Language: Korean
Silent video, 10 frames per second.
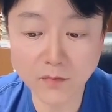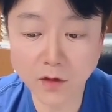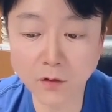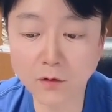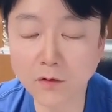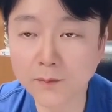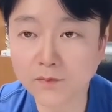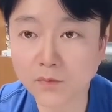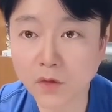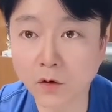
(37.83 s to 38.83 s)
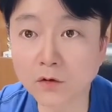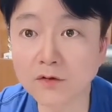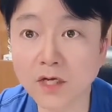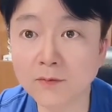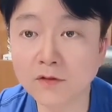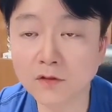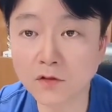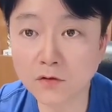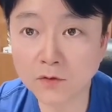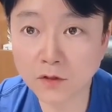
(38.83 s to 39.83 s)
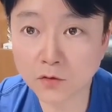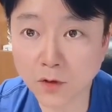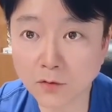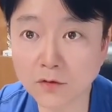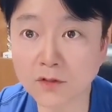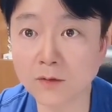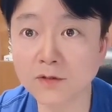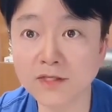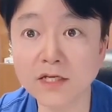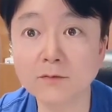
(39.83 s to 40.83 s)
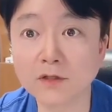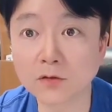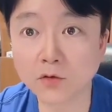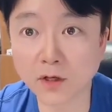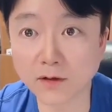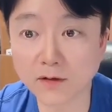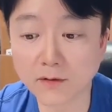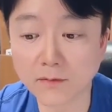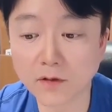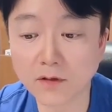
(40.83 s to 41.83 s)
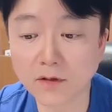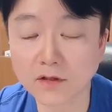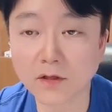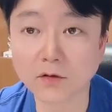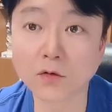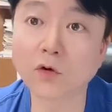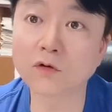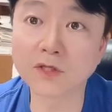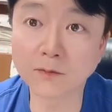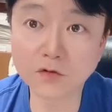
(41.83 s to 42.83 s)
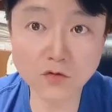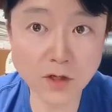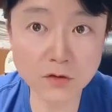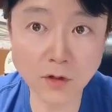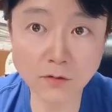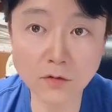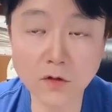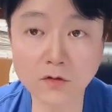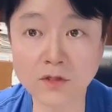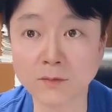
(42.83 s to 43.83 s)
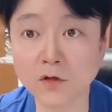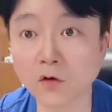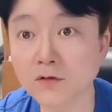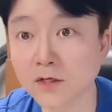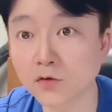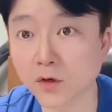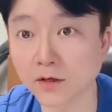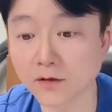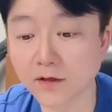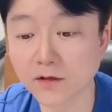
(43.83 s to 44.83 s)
그리고 어떤 사람은 뜨거운 음식을 좋아하고 어떤 사람은 찬 음식을 좋아해요. 그리고 어떤 사람은 수학을 좋아하고 어떤 사람은 역사를 좋아해요.